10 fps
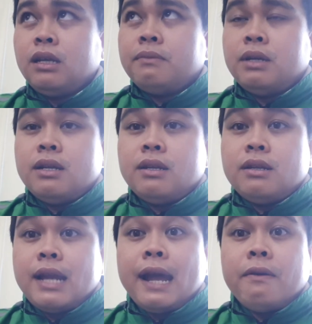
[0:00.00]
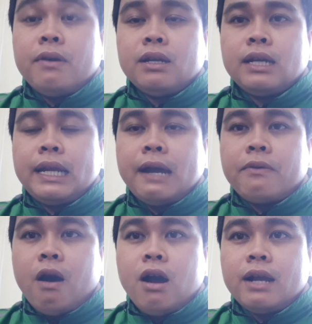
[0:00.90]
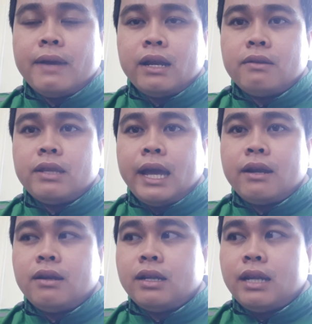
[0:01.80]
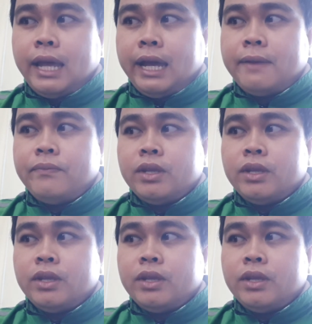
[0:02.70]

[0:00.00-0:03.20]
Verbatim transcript: bên nào á cái nào đỏ các bạn nó chạy rất là lẹ